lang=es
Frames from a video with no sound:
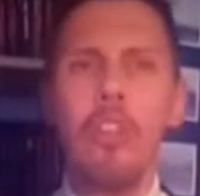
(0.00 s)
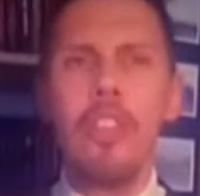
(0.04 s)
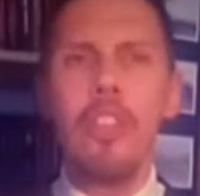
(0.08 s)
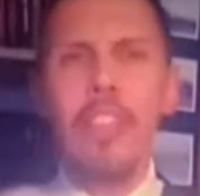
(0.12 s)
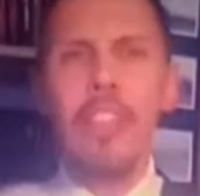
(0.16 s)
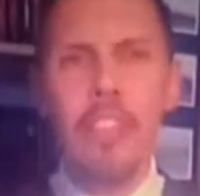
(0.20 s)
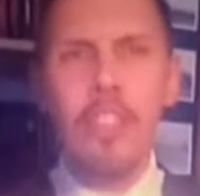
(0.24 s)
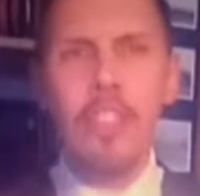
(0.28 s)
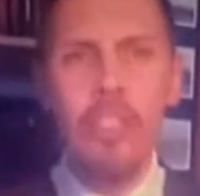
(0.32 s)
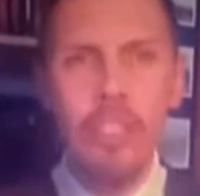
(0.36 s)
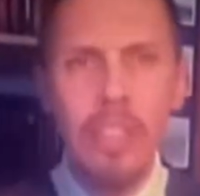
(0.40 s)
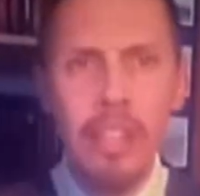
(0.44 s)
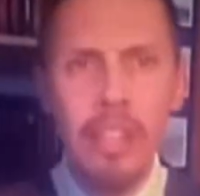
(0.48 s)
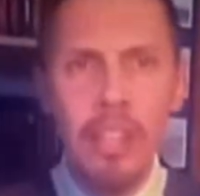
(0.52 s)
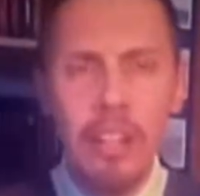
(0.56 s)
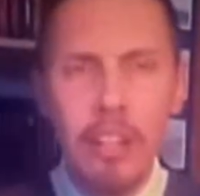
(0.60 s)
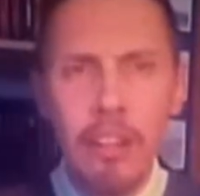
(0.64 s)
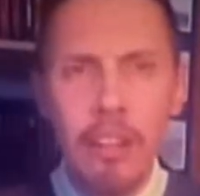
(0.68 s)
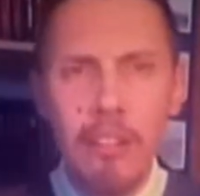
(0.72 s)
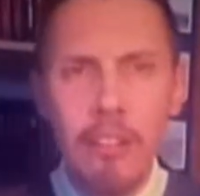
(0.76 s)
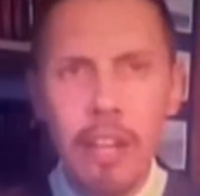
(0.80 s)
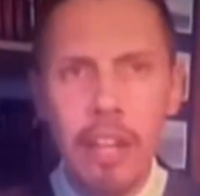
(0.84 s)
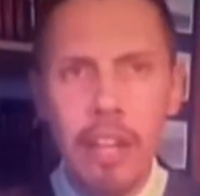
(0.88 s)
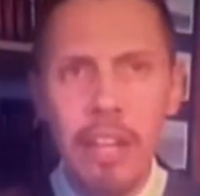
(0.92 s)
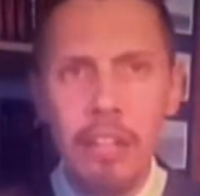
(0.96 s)
Lo de
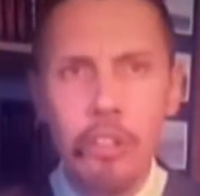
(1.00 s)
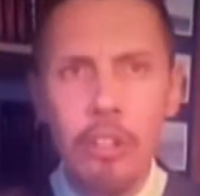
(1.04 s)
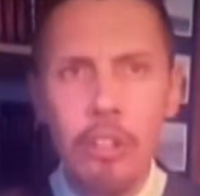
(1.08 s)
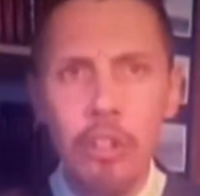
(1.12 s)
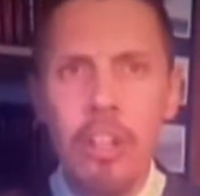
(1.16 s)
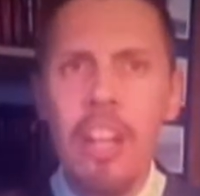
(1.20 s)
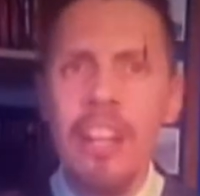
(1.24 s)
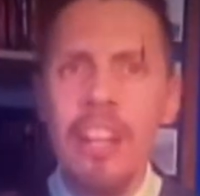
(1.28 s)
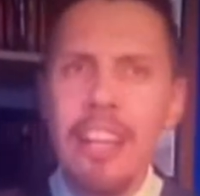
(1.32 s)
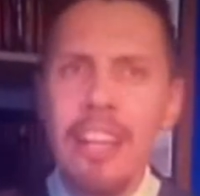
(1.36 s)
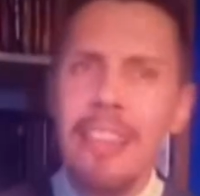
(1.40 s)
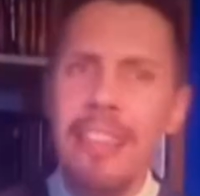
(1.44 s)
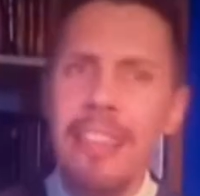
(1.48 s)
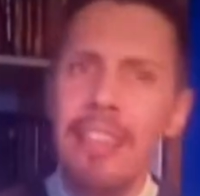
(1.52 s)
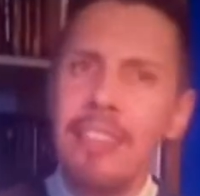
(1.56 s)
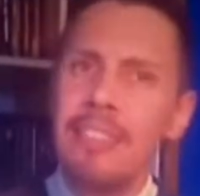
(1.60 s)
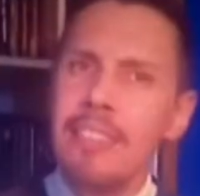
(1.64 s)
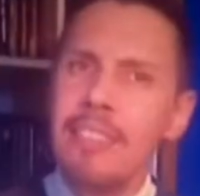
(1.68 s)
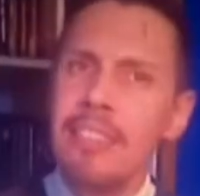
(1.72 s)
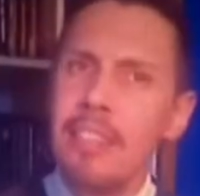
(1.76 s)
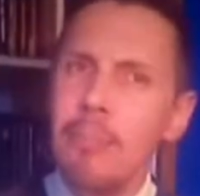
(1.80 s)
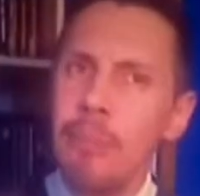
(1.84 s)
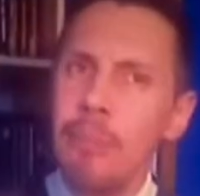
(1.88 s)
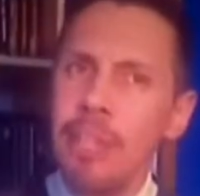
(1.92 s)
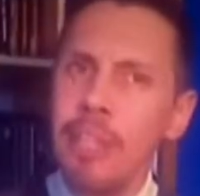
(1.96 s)
defender lo ajeno en
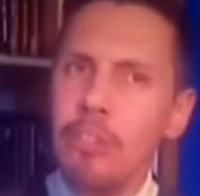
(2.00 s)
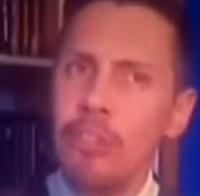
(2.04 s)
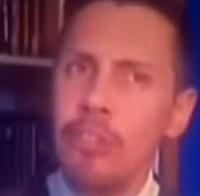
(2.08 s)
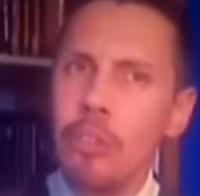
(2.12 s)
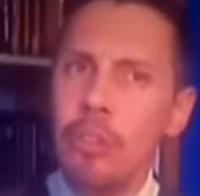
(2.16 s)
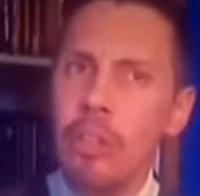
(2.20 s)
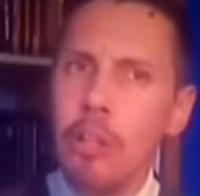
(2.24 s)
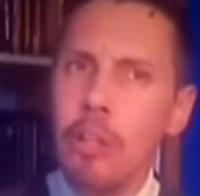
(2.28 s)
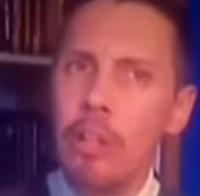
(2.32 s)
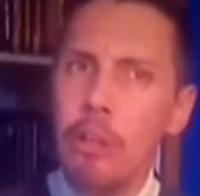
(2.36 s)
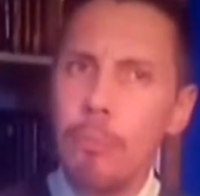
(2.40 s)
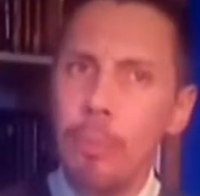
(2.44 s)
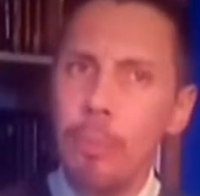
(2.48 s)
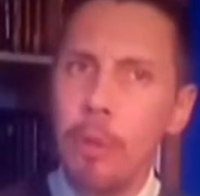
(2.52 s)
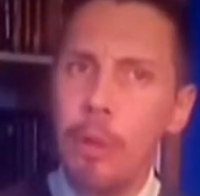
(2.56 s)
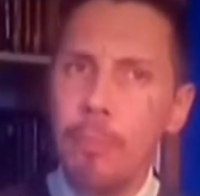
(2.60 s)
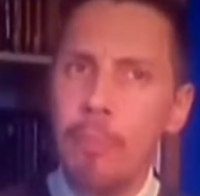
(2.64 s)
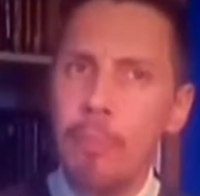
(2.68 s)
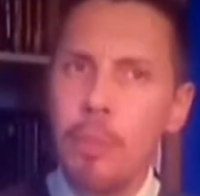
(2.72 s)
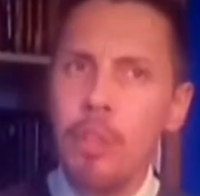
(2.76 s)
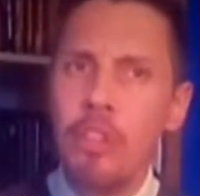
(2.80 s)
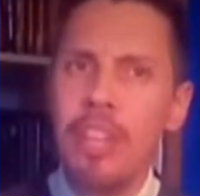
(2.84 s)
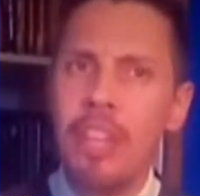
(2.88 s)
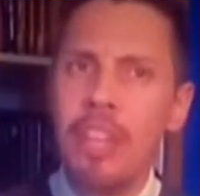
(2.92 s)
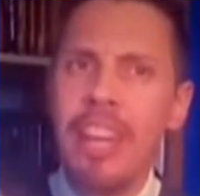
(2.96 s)
detrimento de lo
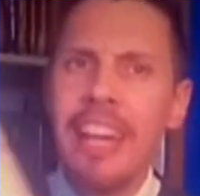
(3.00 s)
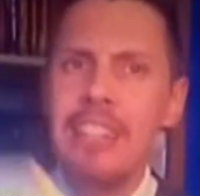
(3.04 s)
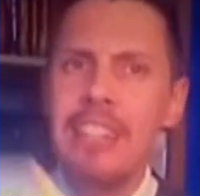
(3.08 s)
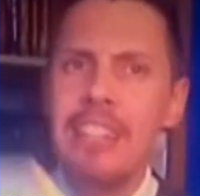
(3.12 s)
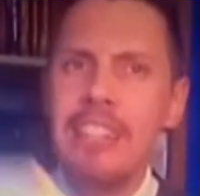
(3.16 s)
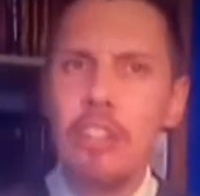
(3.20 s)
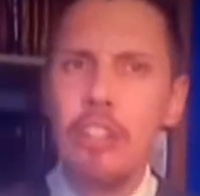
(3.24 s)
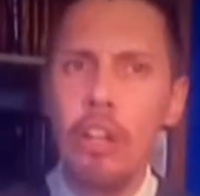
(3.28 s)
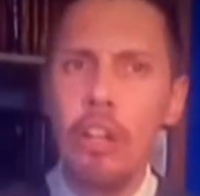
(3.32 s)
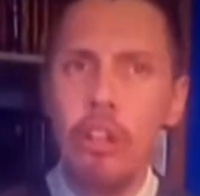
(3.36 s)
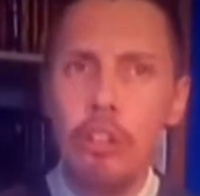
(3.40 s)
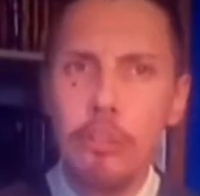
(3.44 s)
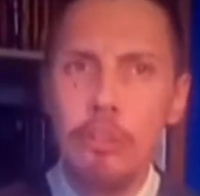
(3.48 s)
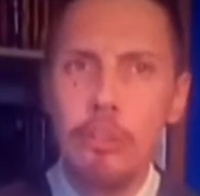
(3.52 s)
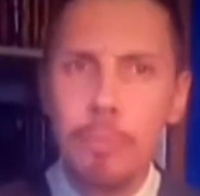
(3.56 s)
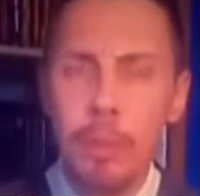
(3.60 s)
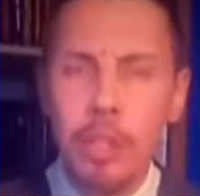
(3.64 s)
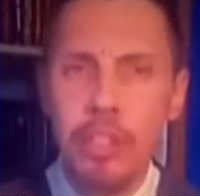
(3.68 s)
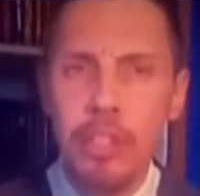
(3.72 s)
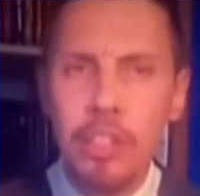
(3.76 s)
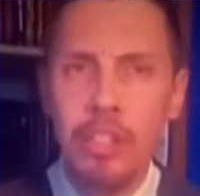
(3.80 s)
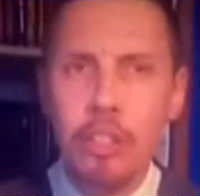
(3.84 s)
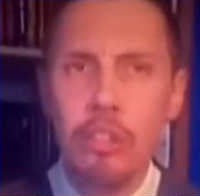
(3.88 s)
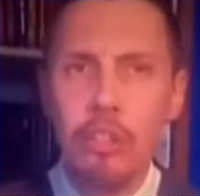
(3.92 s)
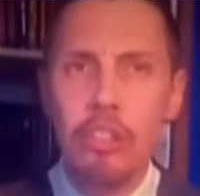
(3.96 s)
propio dejárselo a los
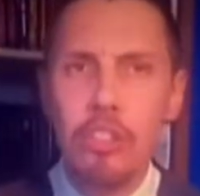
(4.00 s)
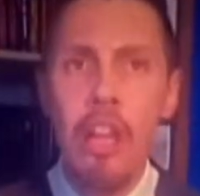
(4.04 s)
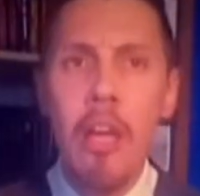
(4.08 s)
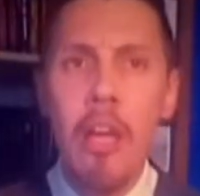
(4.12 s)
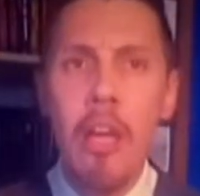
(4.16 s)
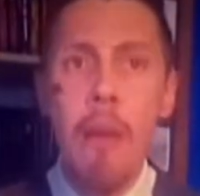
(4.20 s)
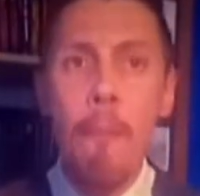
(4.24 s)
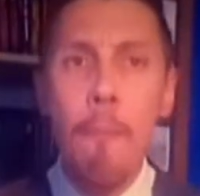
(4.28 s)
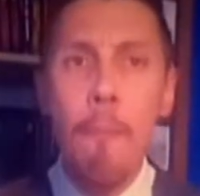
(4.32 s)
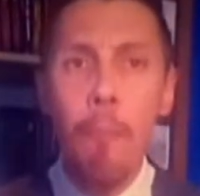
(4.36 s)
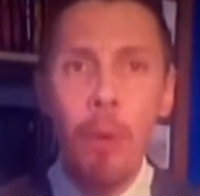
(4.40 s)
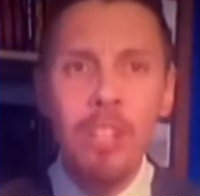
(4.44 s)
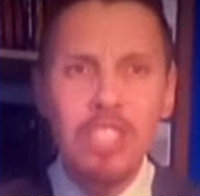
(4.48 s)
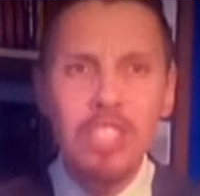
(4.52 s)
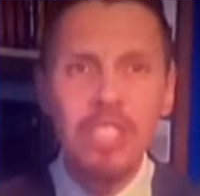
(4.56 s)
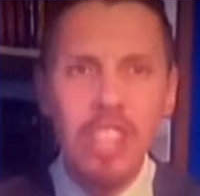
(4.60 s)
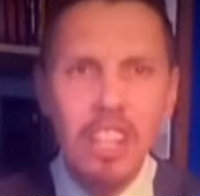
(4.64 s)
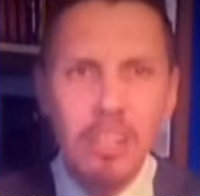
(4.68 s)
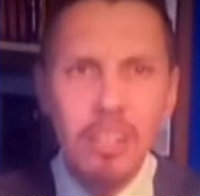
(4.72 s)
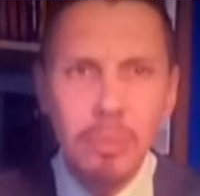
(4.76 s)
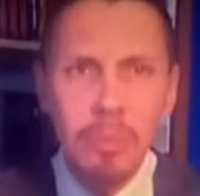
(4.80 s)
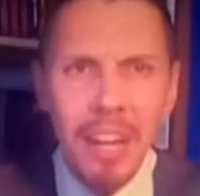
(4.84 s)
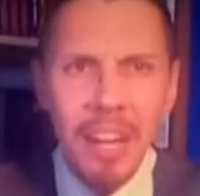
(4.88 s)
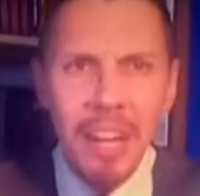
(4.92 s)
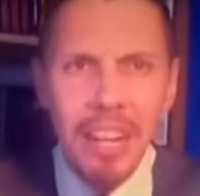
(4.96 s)
políticos,
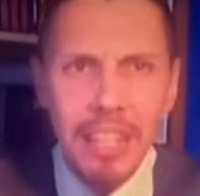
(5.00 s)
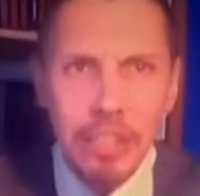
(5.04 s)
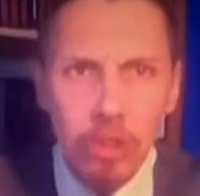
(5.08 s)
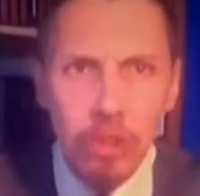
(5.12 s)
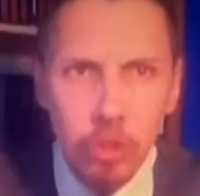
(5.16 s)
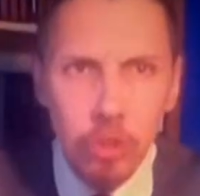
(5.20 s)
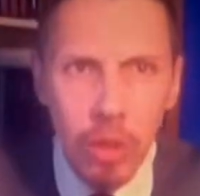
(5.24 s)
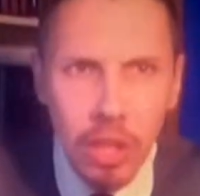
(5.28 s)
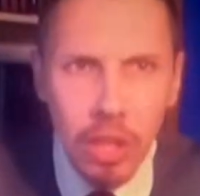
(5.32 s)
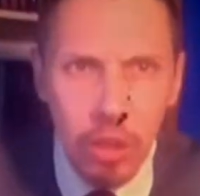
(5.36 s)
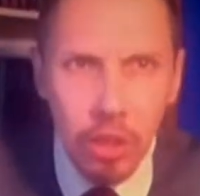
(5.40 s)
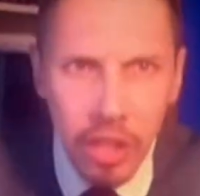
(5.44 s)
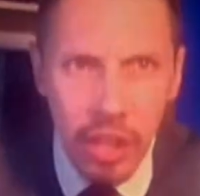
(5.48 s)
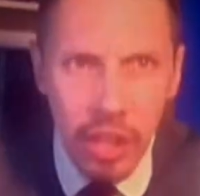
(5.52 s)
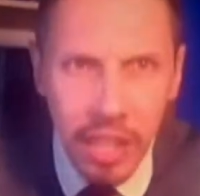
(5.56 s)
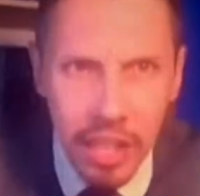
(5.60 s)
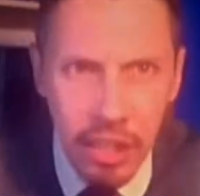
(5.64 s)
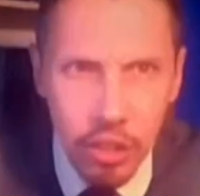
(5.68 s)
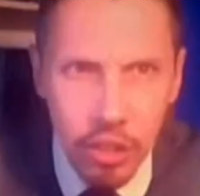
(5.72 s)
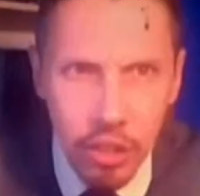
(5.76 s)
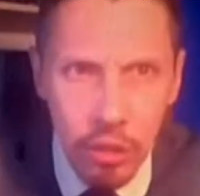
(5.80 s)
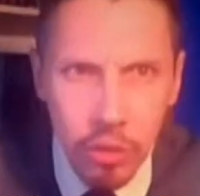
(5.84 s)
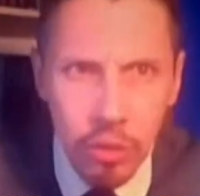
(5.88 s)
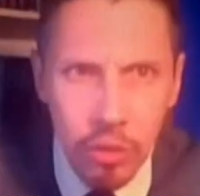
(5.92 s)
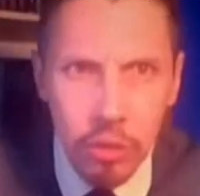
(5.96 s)
pues les va el sueldo
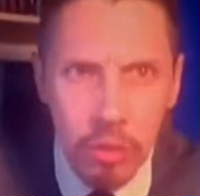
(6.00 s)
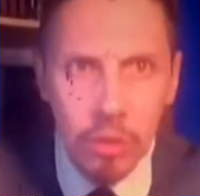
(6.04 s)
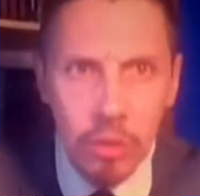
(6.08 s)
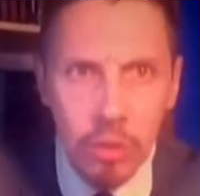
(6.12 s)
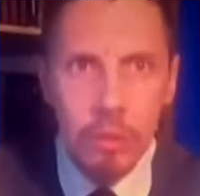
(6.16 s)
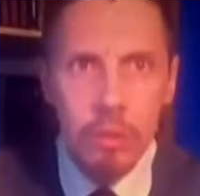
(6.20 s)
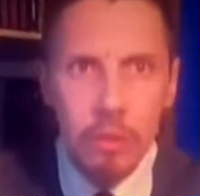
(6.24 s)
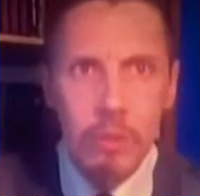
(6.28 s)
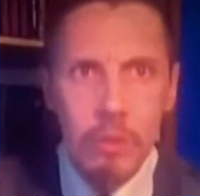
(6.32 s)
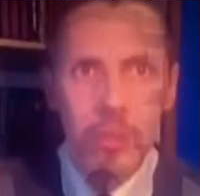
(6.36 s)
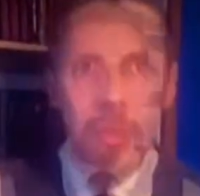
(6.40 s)
en ello.